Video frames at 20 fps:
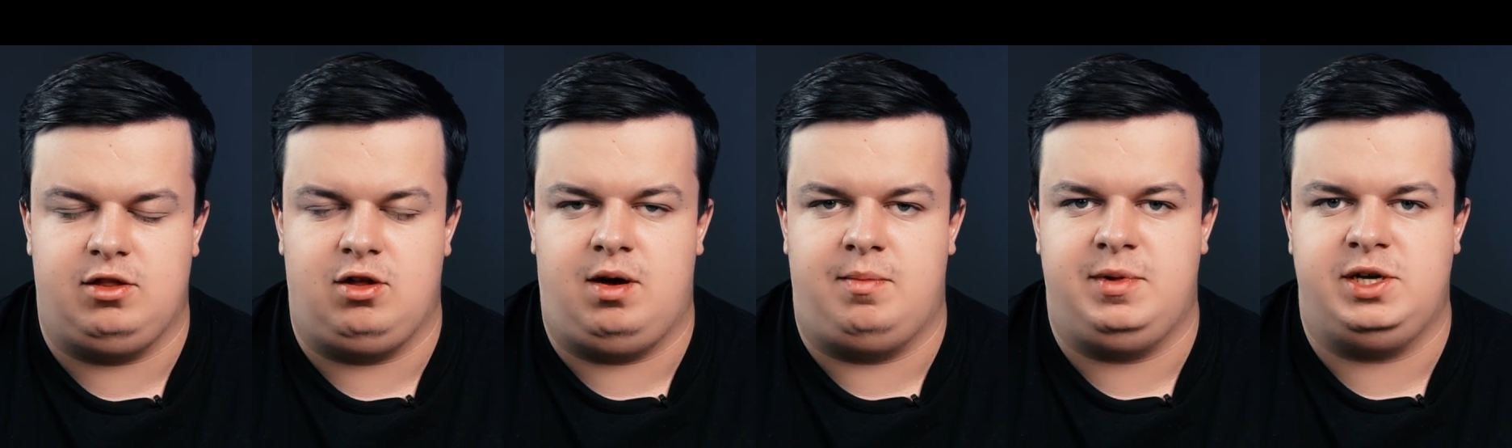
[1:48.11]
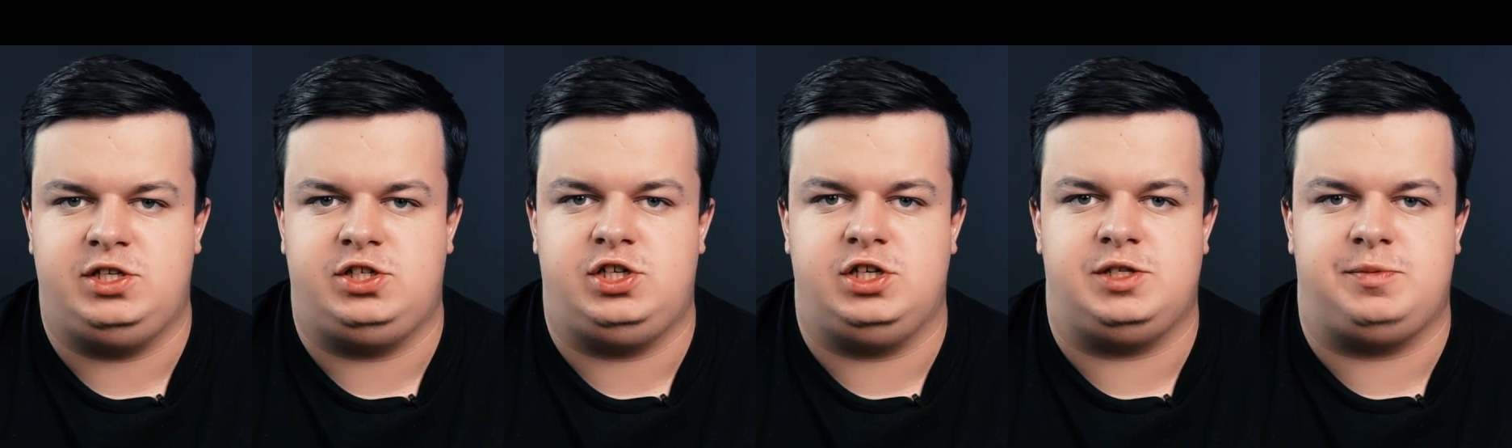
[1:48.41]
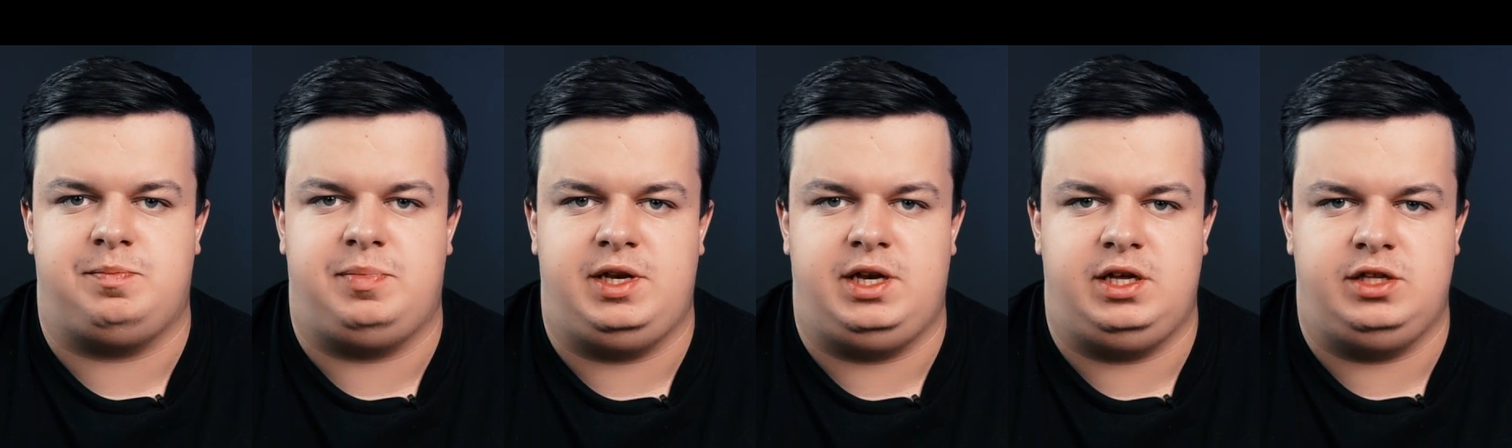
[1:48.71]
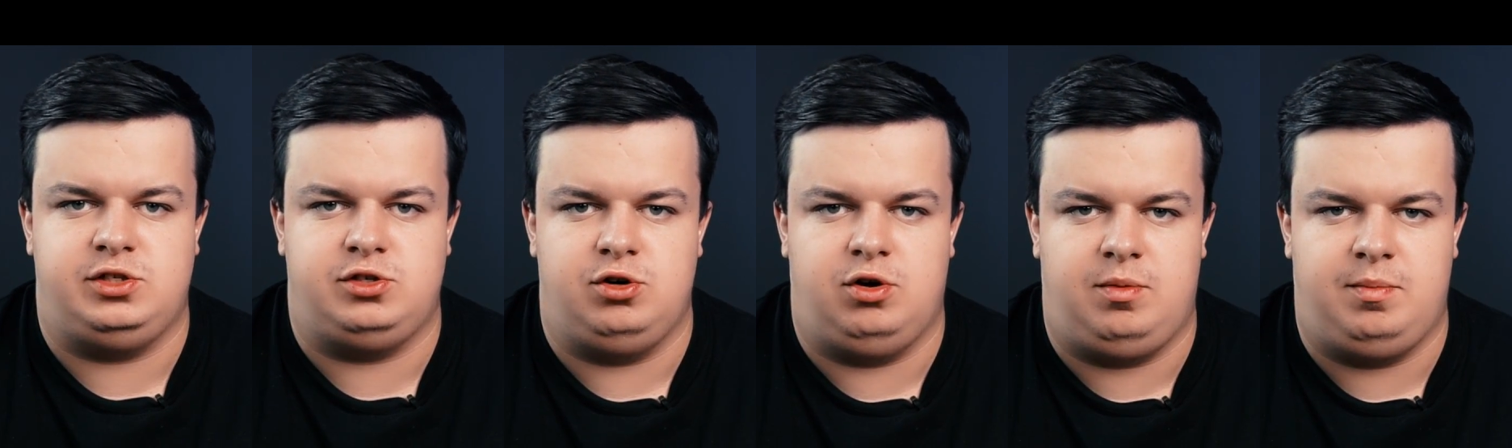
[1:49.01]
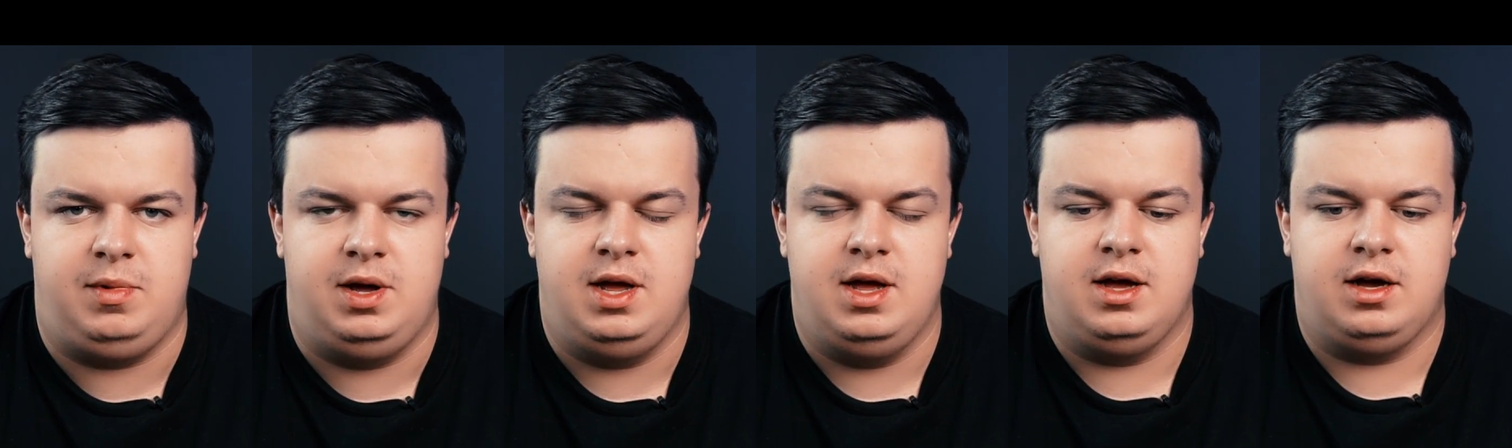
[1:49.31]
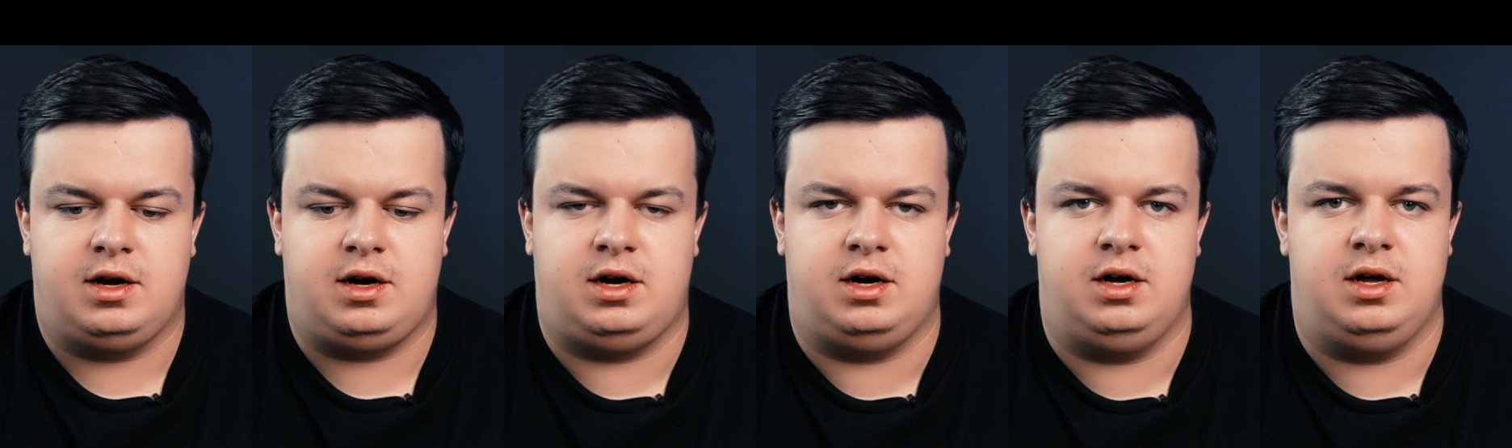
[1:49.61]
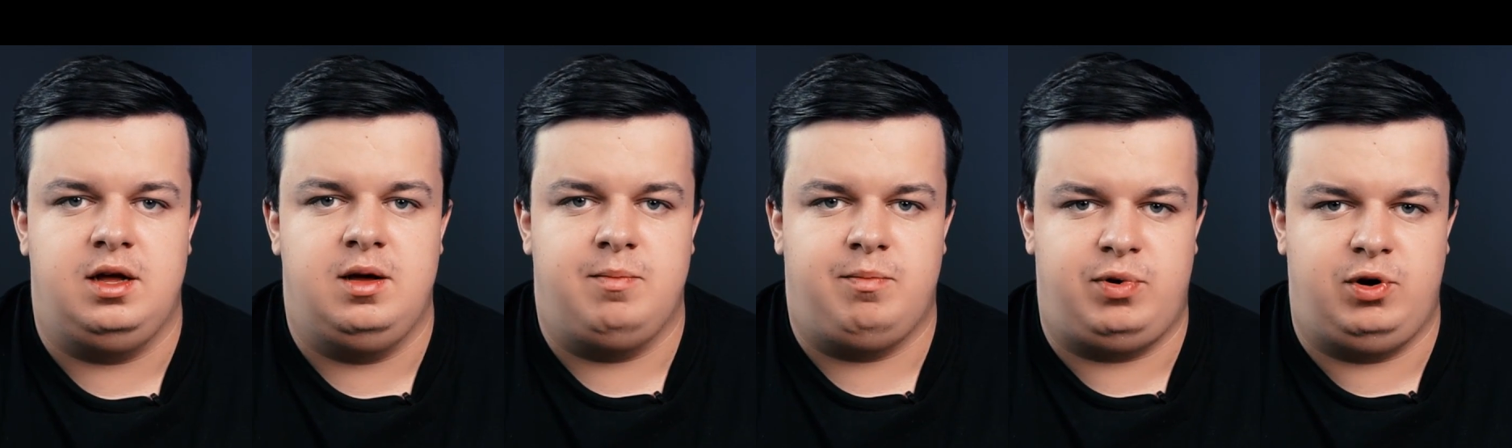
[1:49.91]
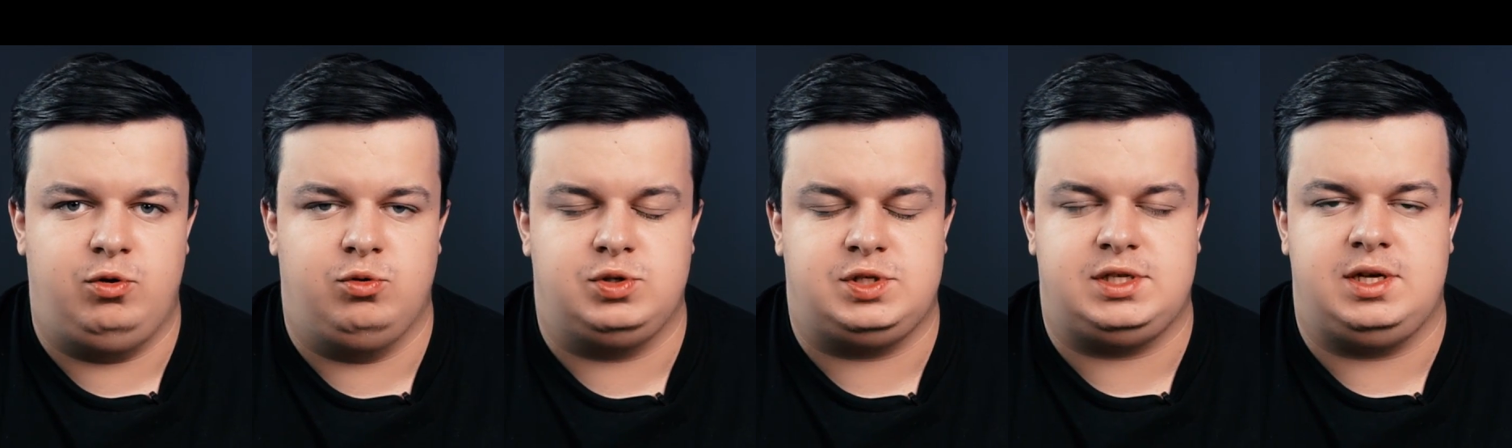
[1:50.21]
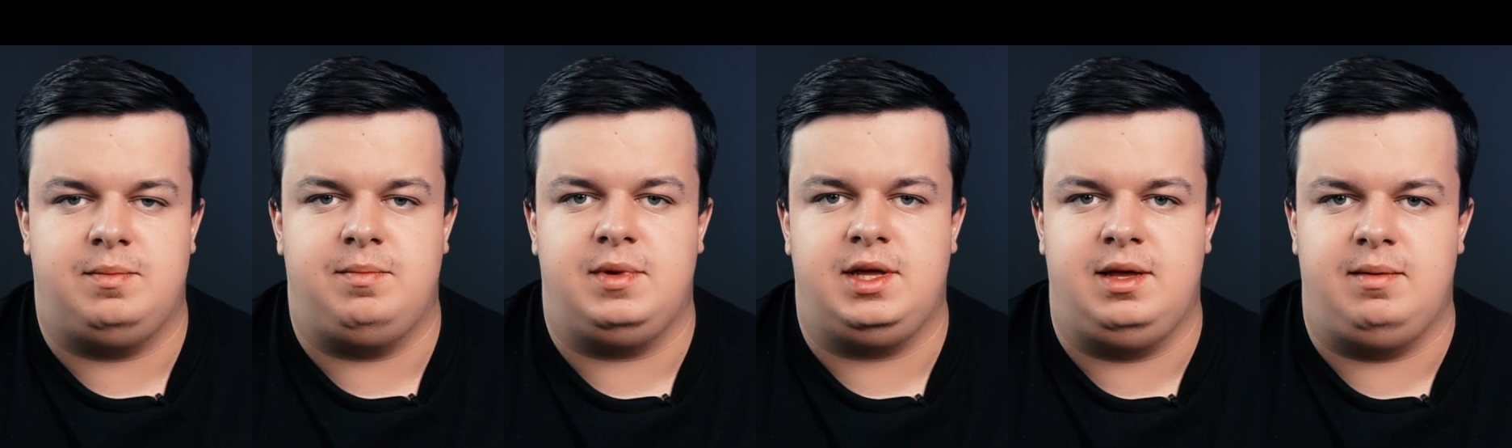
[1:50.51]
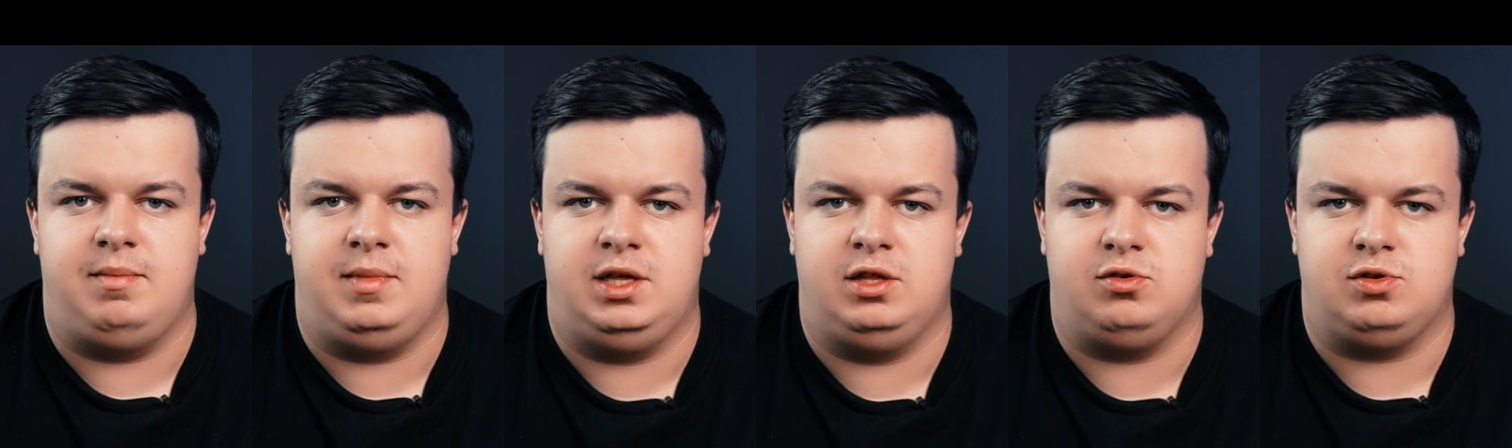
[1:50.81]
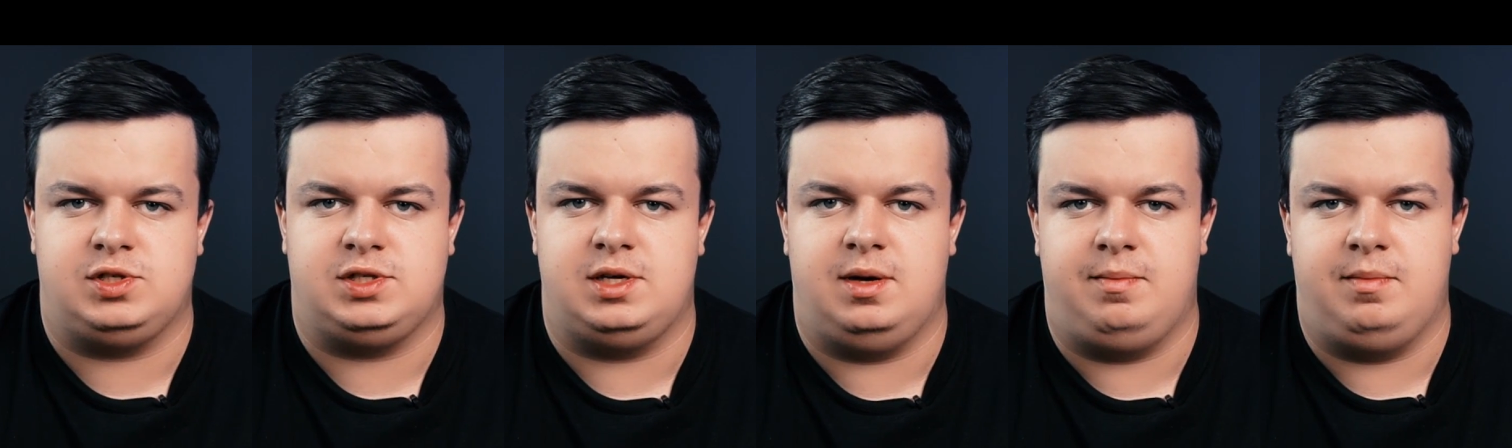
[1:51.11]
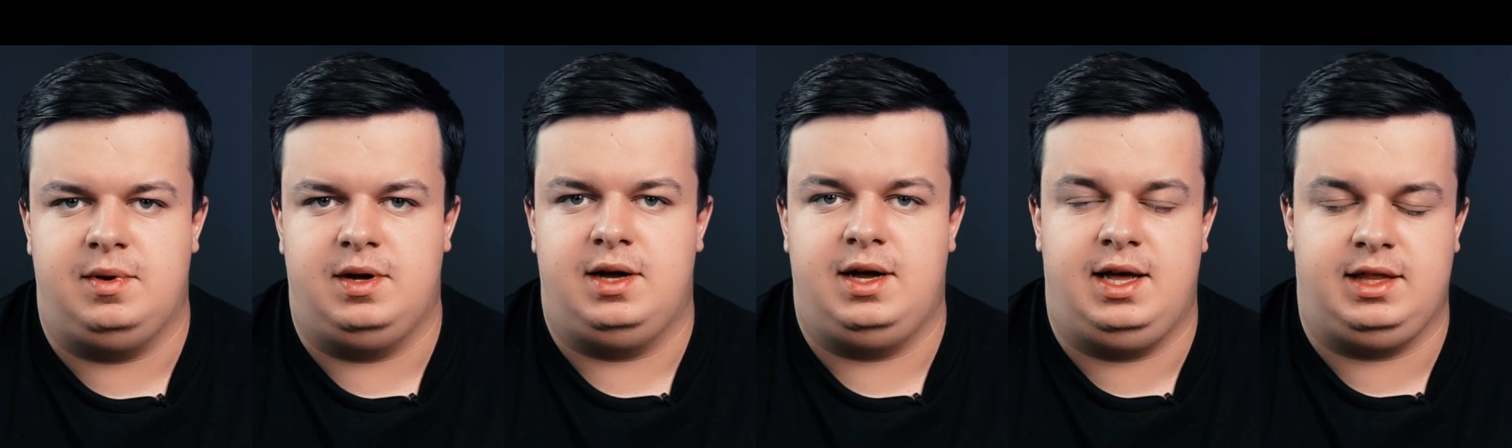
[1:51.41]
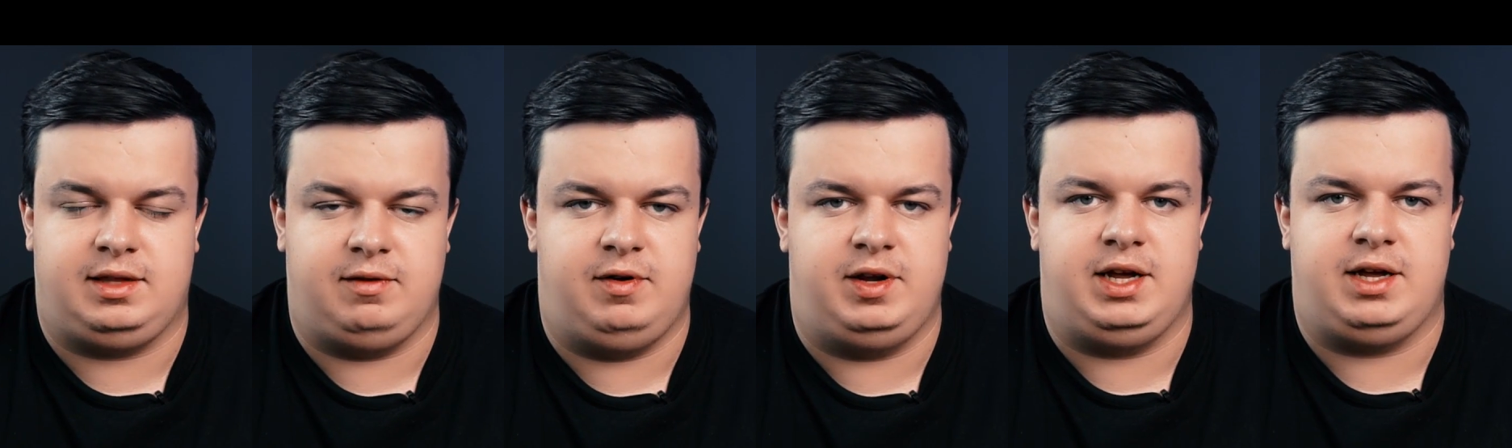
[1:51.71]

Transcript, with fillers: Ну а мы сейчас перейдем к плюсам и минусам этого